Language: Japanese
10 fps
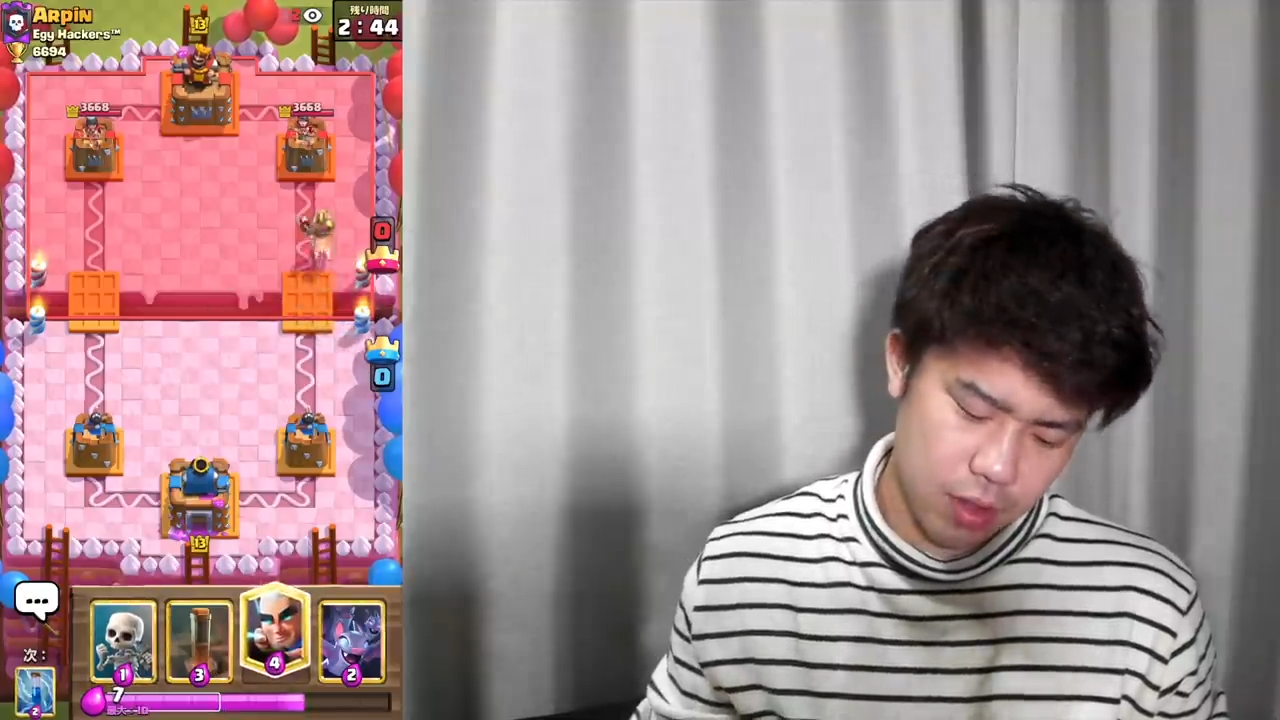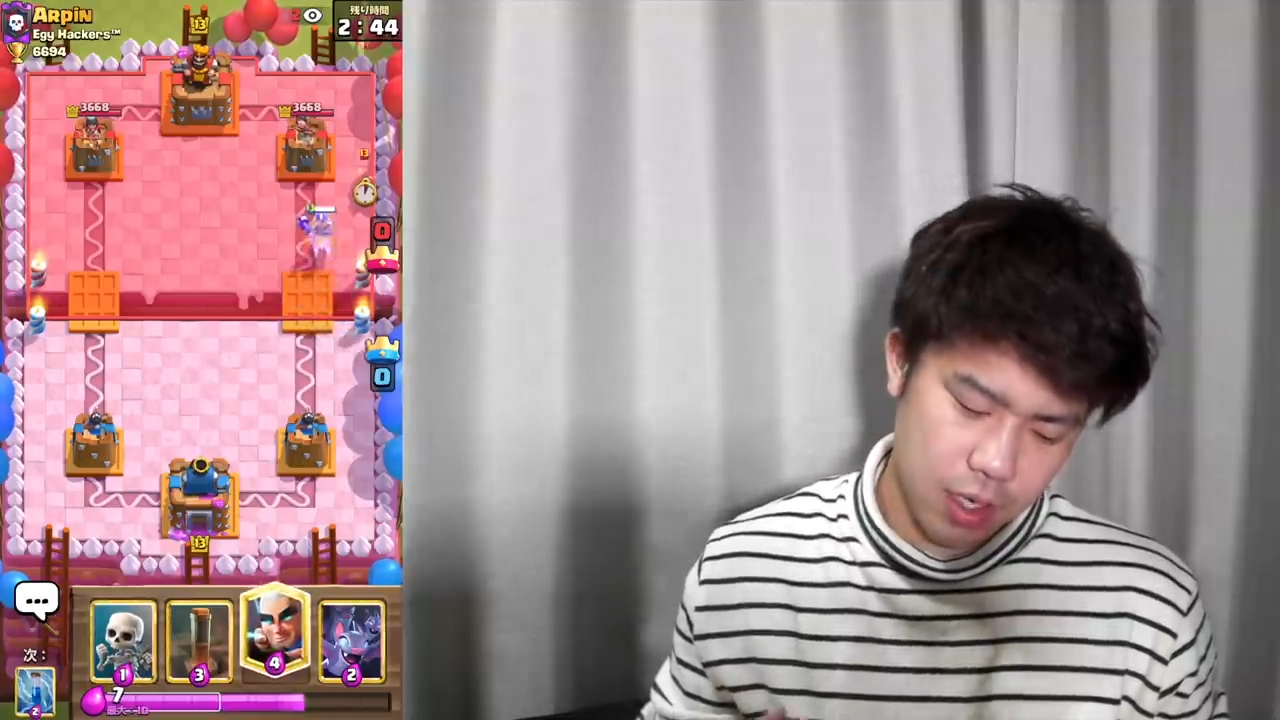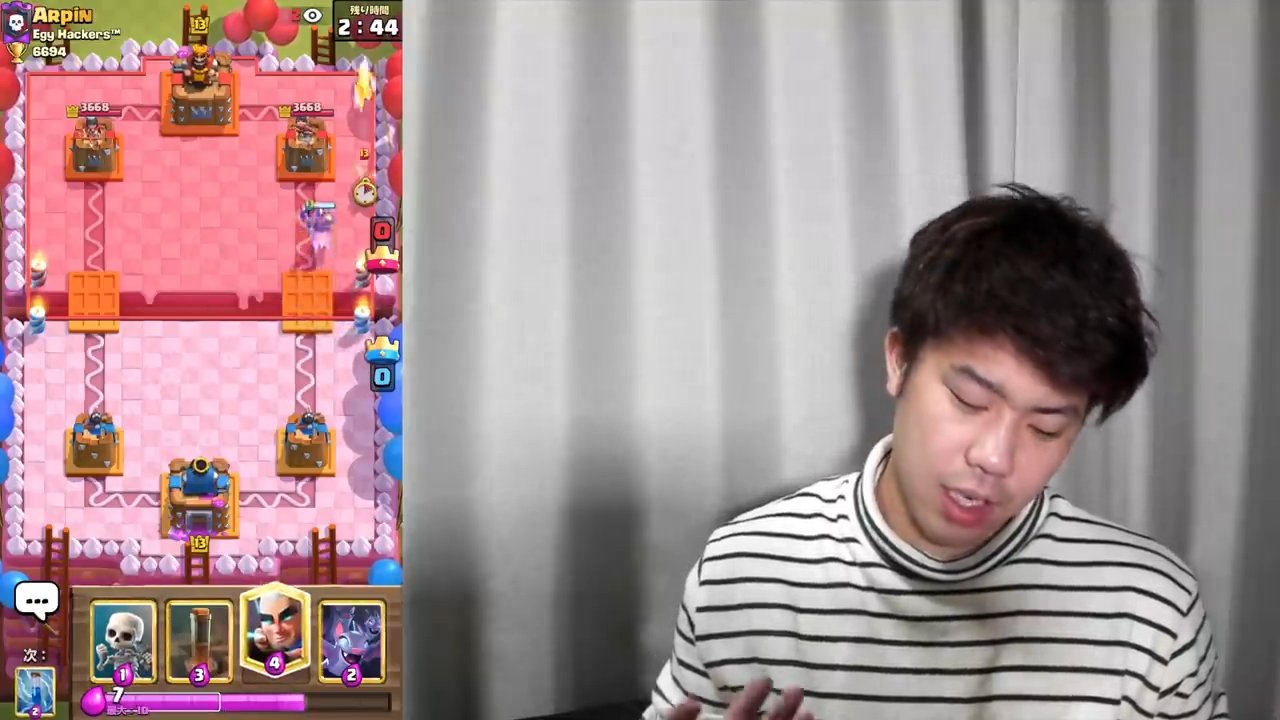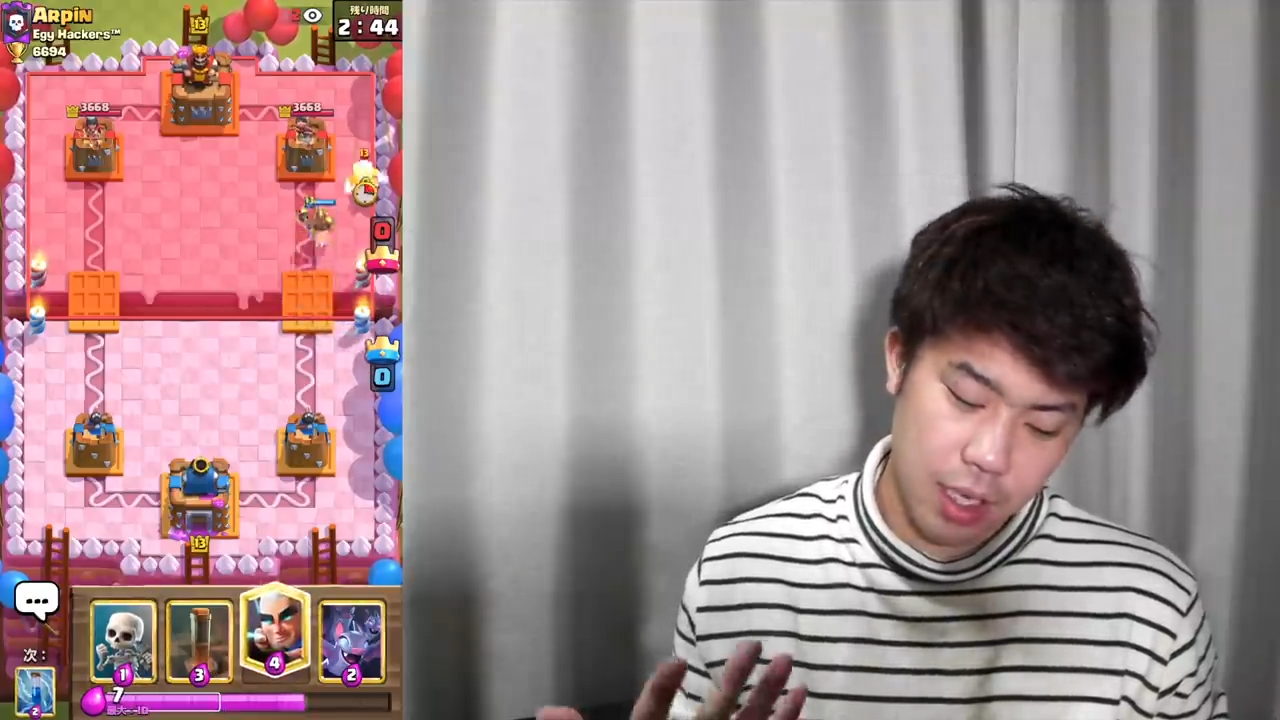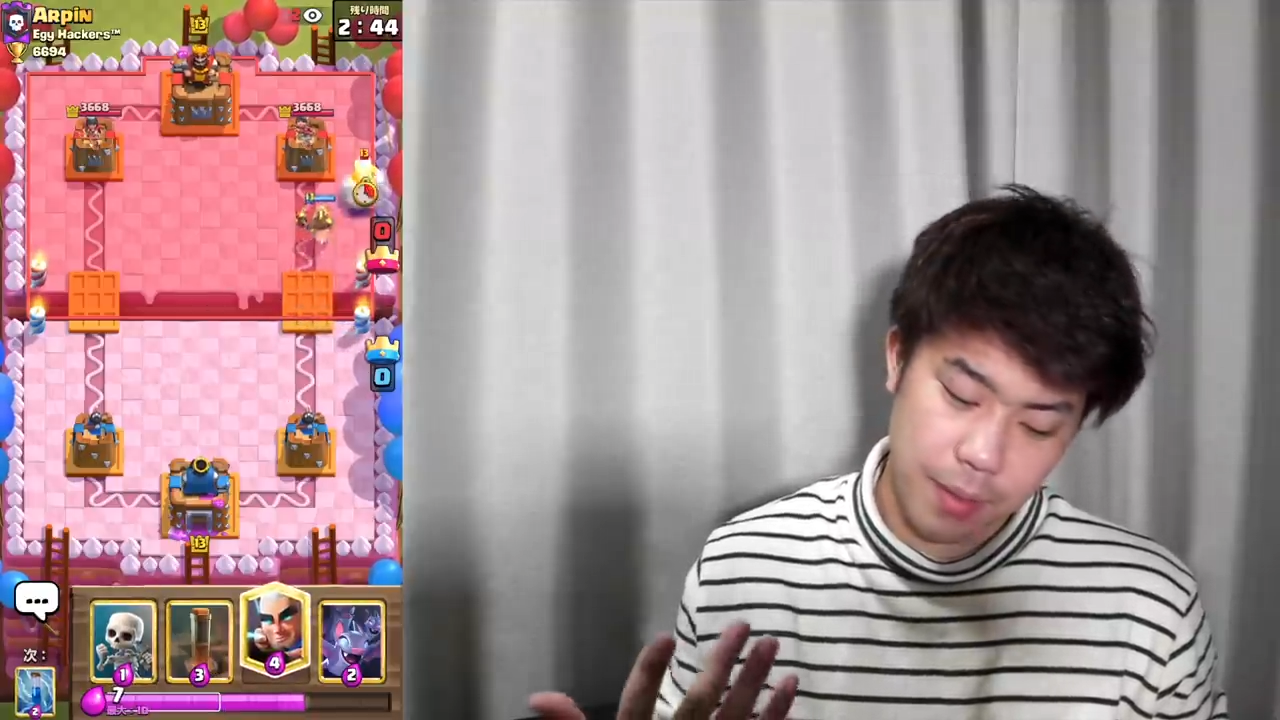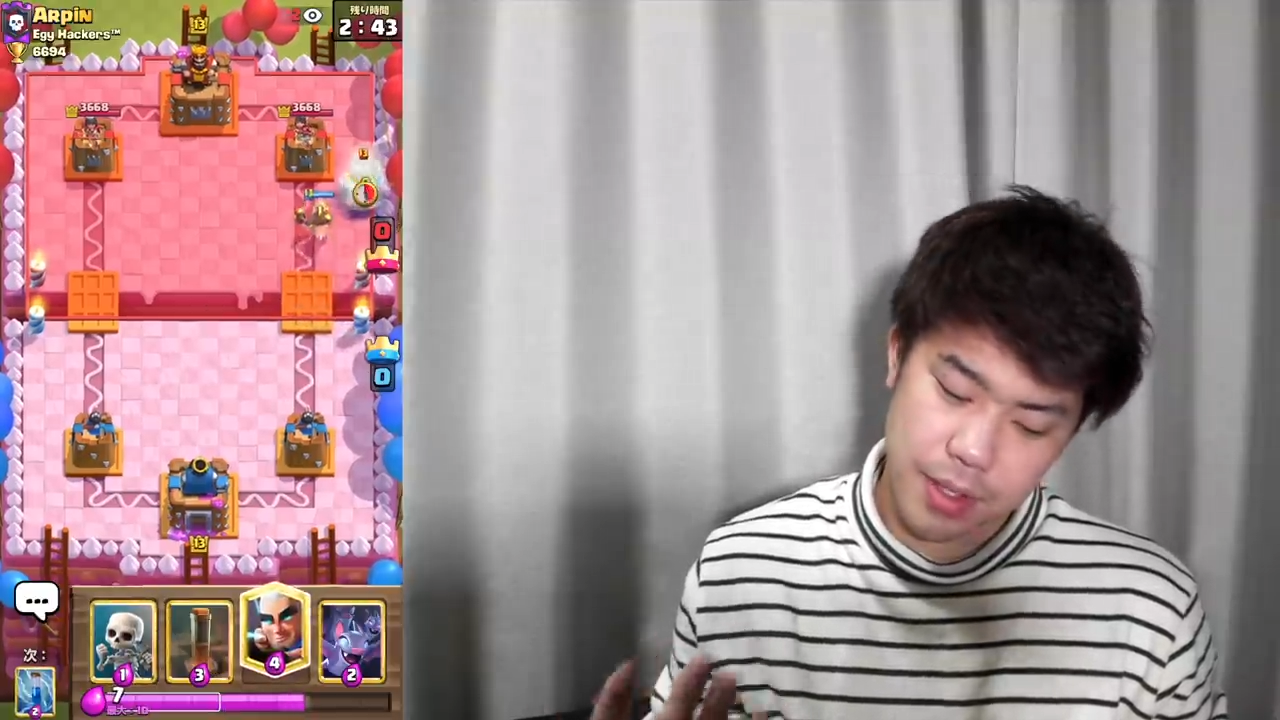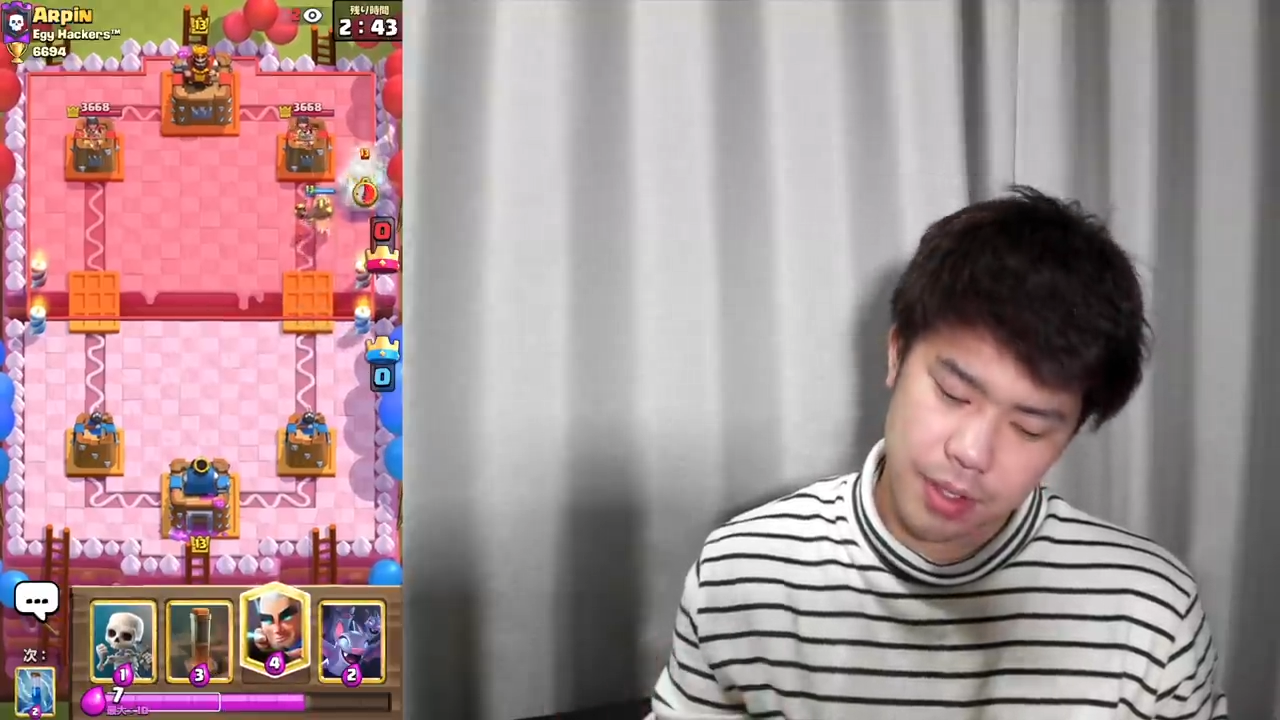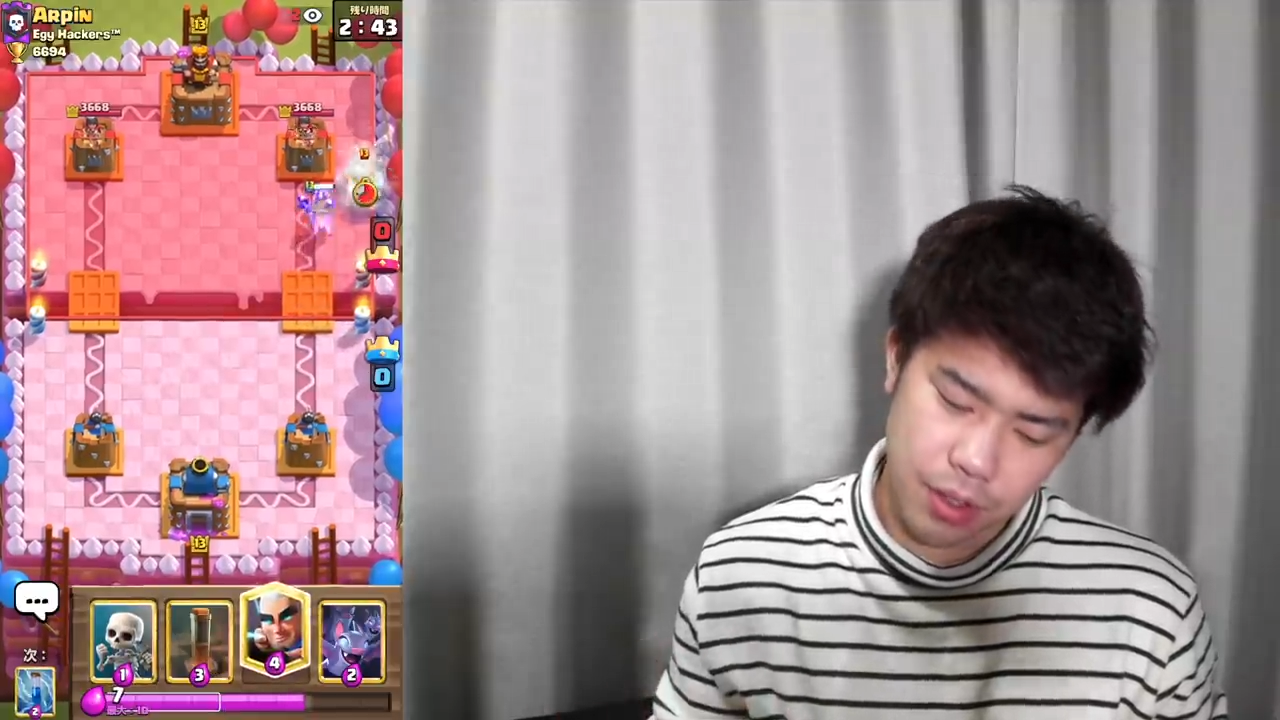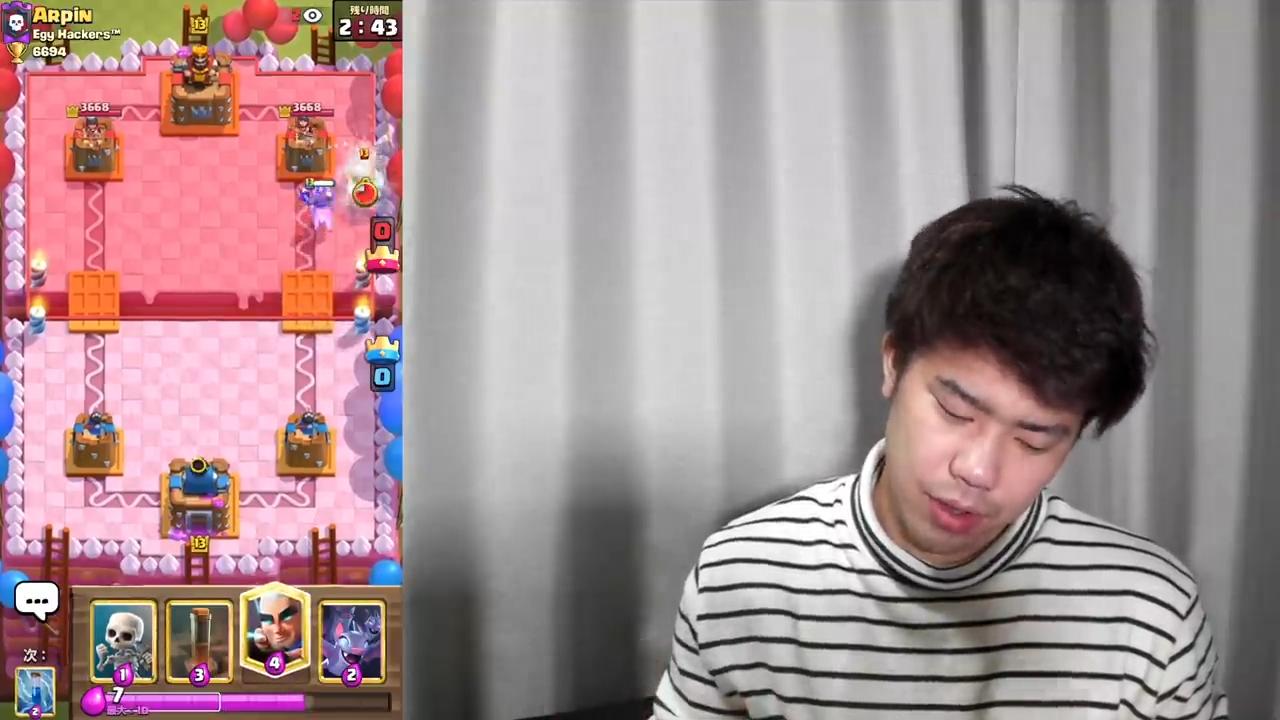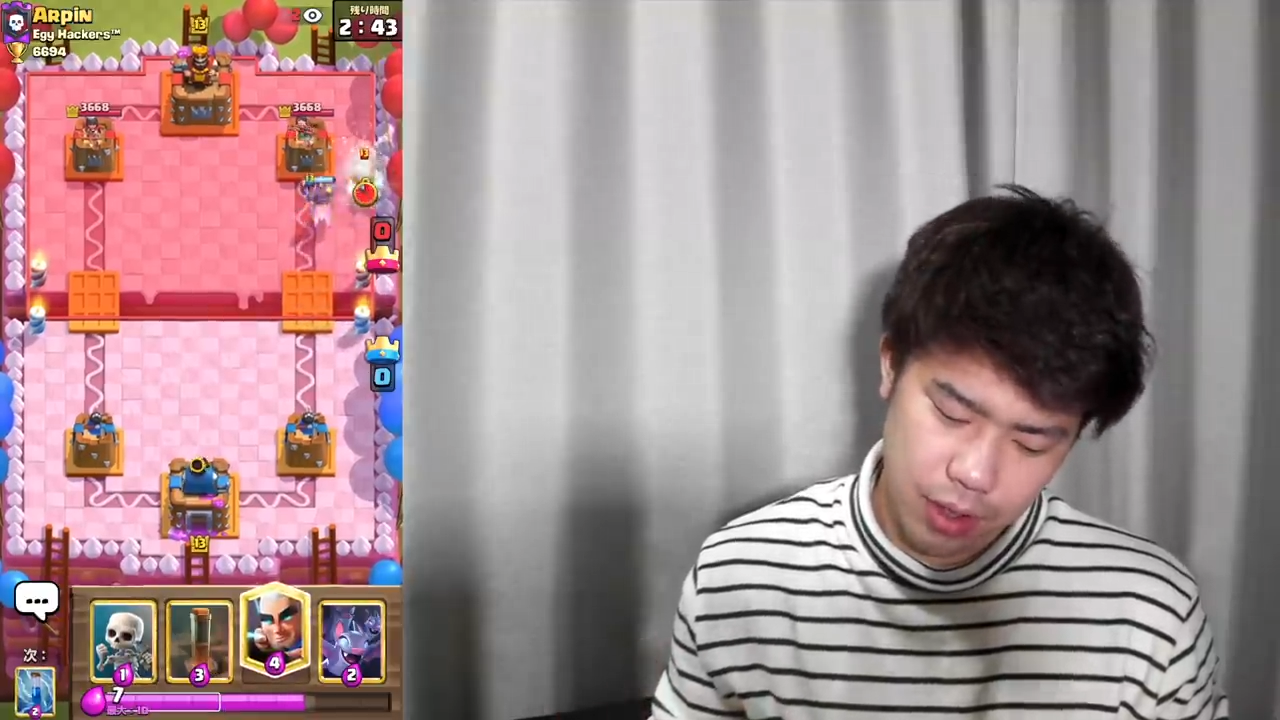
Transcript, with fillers: 勝てますよっ